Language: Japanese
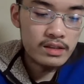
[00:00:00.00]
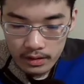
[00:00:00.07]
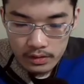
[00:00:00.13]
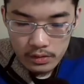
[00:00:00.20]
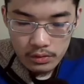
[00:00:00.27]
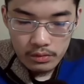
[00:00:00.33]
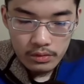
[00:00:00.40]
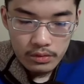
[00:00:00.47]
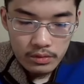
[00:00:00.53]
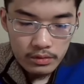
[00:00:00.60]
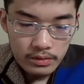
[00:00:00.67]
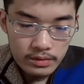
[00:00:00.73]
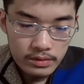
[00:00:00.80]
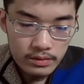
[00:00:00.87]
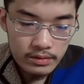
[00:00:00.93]
そうい
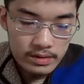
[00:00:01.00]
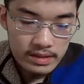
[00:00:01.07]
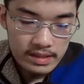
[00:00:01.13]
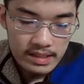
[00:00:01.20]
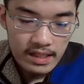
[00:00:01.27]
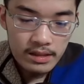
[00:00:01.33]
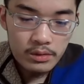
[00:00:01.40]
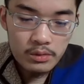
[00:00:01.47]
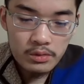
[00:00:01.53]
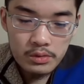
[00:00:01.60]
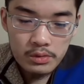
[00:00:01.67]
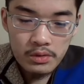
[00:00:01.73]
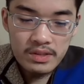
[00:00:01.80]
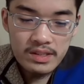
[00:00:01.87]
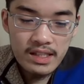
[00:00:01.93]
う、その、政党の
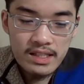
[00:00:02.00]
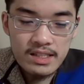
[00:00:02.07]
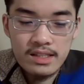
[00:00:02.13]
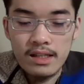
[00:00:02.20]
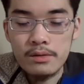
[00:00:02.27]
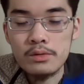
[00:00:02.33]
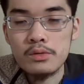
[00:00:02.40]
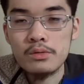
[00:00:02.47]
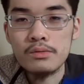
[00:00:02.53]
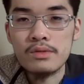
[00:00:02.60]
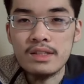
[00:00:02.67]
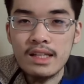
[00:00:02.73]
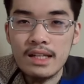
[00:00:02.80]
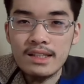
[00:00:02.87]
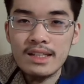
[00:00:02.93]
存在自体をそういうふうに
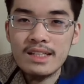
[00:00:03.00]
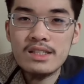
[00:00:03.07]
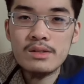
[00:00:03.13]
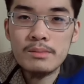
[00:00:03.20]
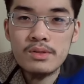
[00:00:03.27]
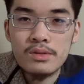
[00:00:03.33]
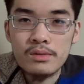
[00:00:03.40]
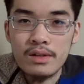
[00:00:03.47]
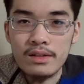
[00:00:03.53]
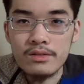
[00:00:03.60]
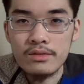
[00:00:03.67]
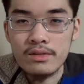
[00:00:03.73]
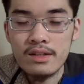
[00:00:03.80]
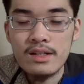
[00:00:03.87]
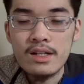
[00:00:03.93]
叩き潰すとかいう
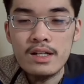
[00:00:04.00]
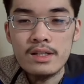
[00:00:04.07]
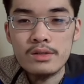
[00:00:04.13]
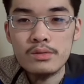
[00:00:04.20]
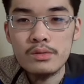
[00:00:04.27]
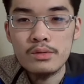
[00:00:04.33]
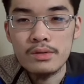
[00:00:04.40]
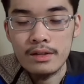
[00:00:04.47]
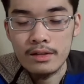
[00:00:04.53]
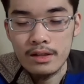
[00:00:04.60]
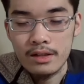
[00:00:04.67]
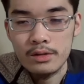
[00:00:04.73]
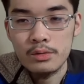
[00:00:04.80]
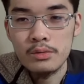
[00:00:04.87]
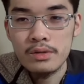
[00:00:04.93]
ね、そういうようななん
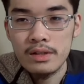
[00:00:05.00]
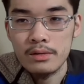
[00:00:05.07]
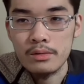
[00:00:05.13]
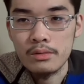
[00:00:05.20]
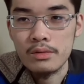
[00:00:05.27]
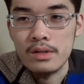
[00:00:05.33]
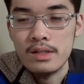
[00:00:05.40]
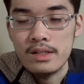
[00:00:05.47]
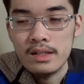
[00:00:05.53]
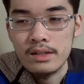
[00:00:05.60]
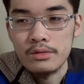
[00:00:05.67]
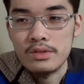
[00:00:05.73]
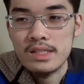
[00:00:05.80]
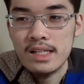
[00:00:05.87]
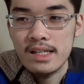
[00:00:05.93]
か表現のあ
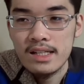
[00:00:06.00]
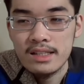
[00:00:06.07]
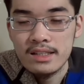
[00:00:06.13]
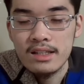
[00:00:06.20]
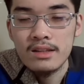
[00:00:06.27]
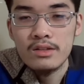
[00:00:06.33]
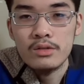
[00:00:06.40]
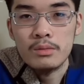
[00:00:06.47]
の使い方っていう